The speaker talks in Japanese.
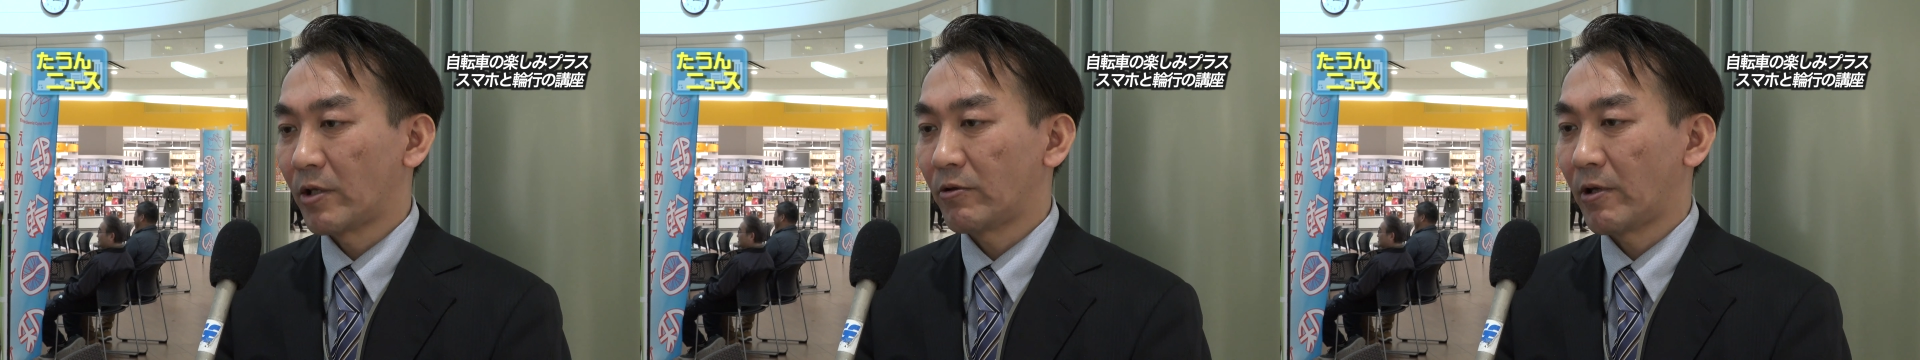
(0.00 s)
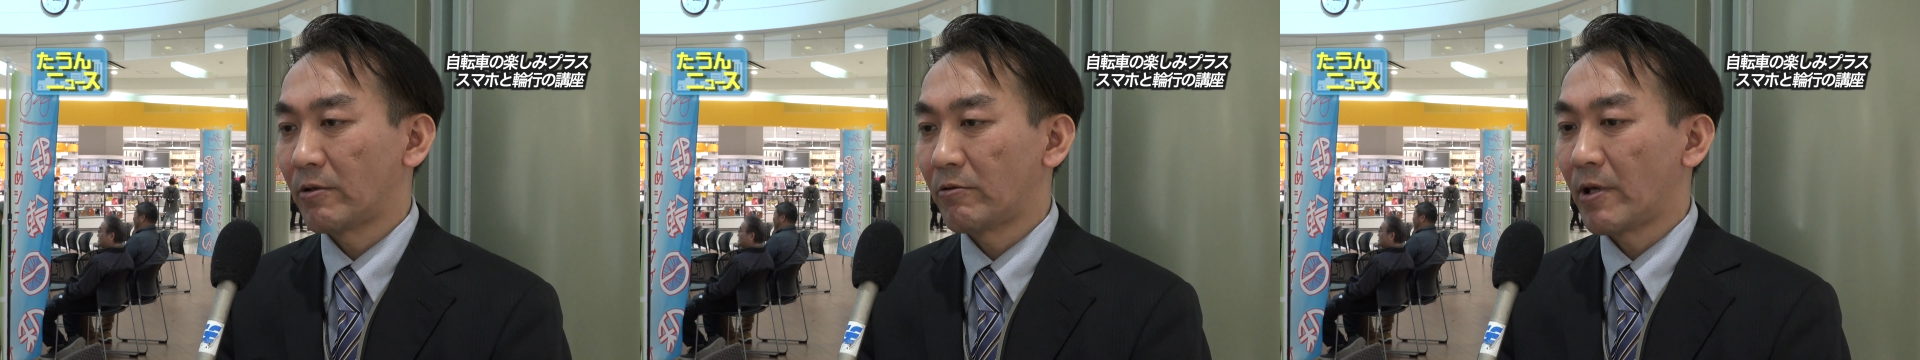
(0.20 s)

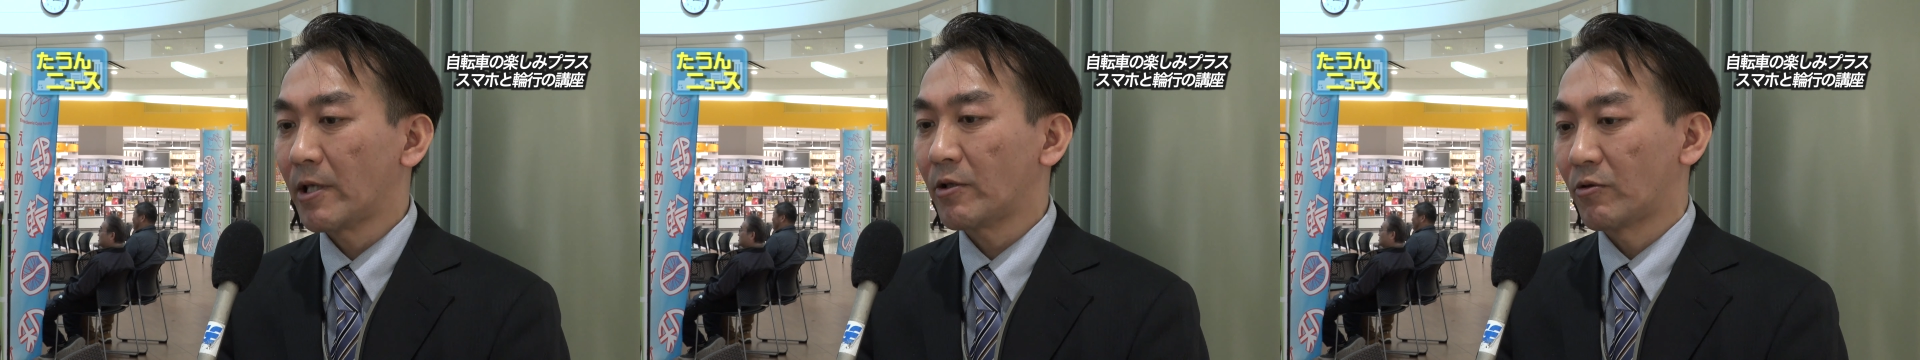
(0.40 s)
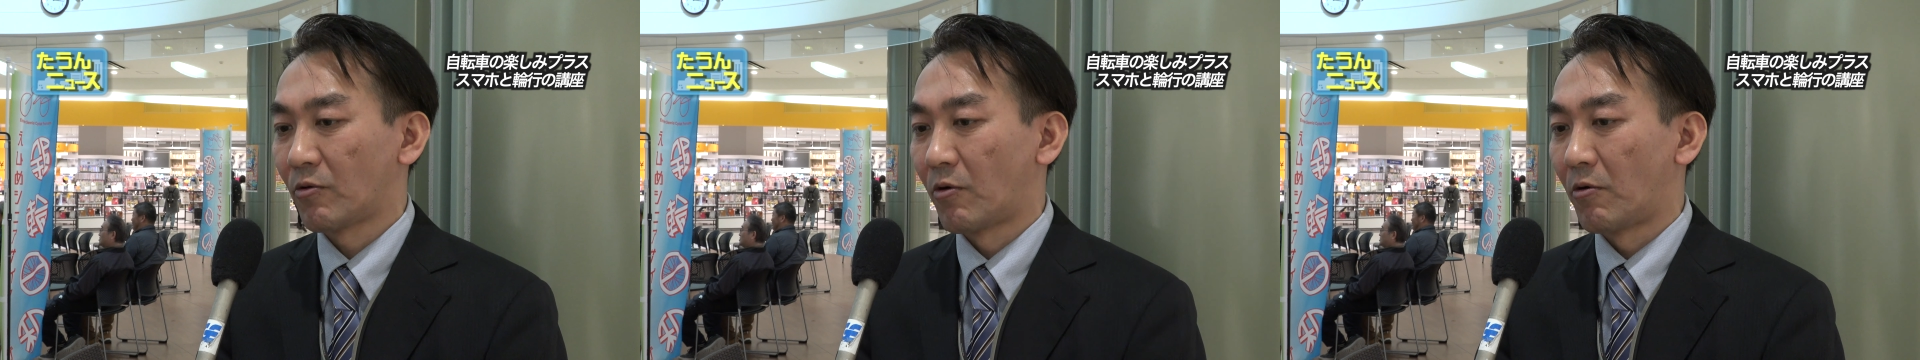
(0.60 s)

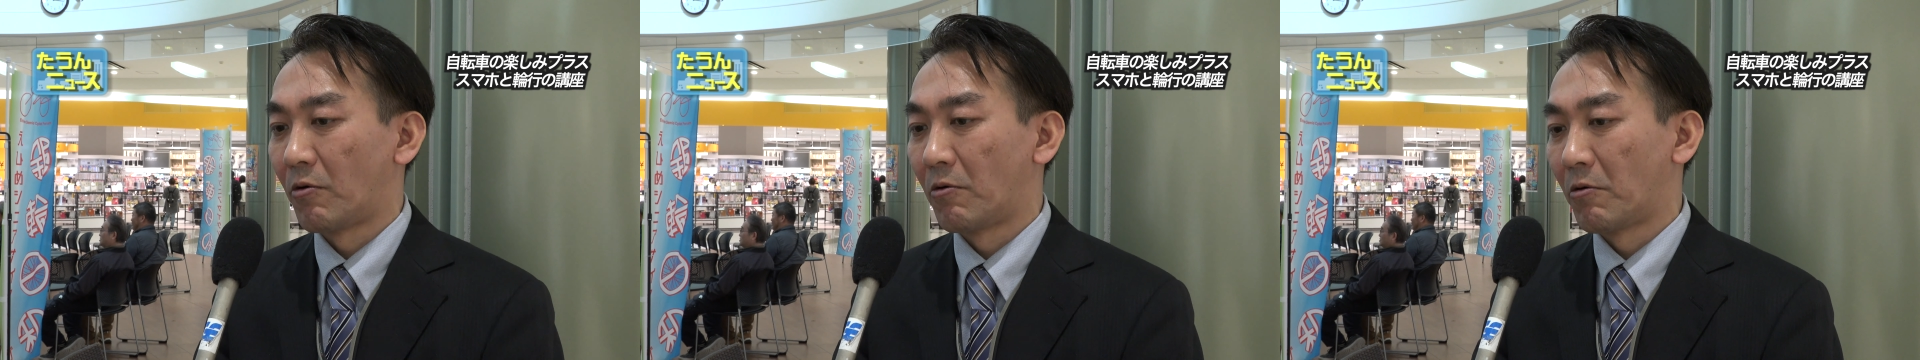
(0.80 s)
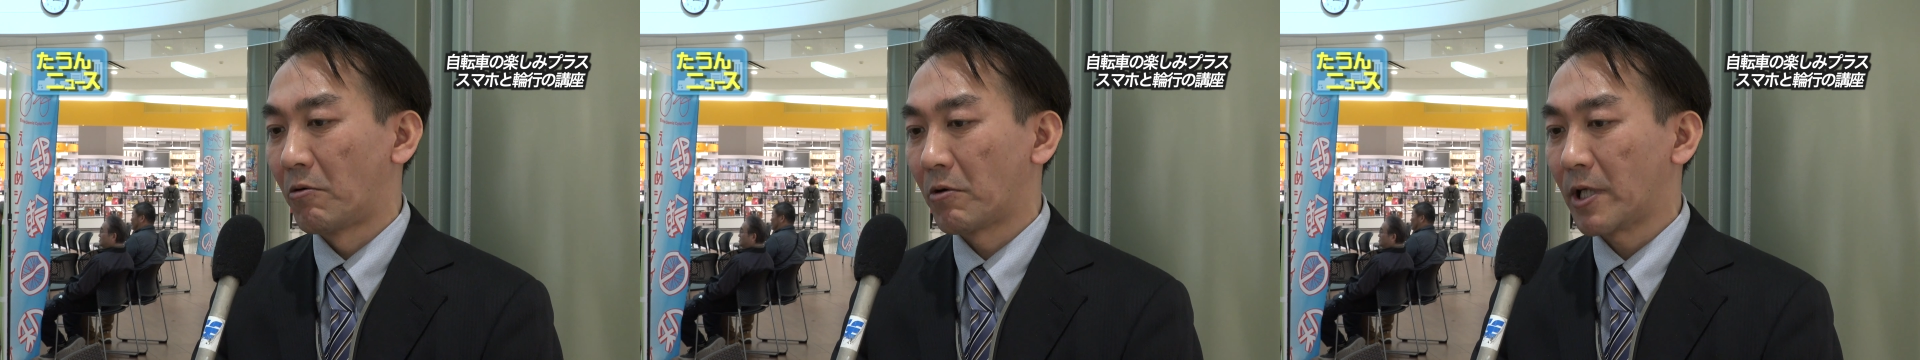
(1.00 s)
SNS
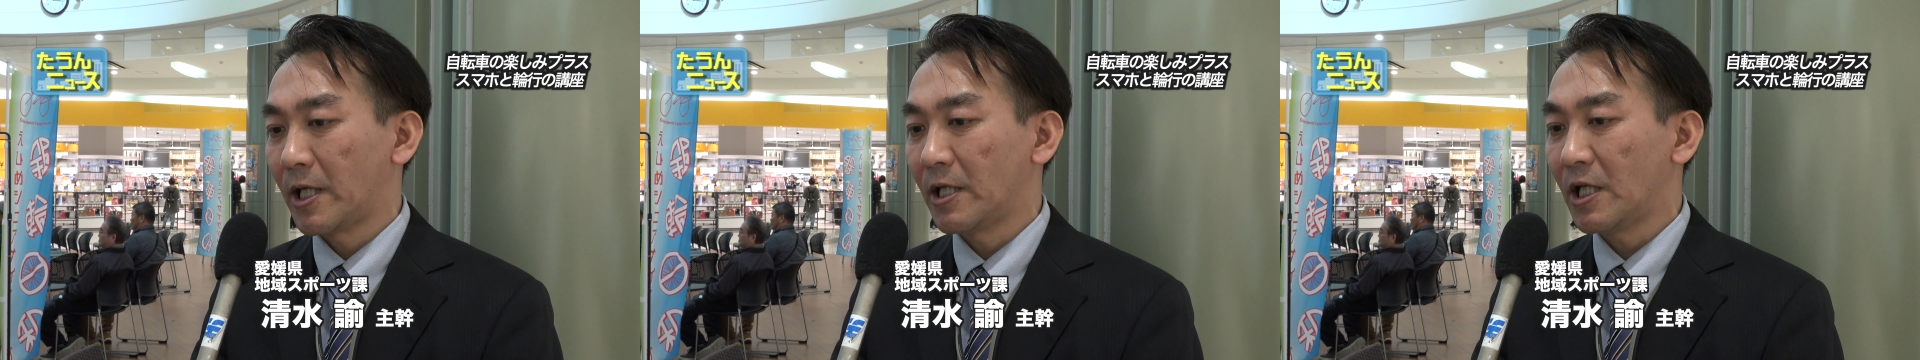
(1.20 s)
の「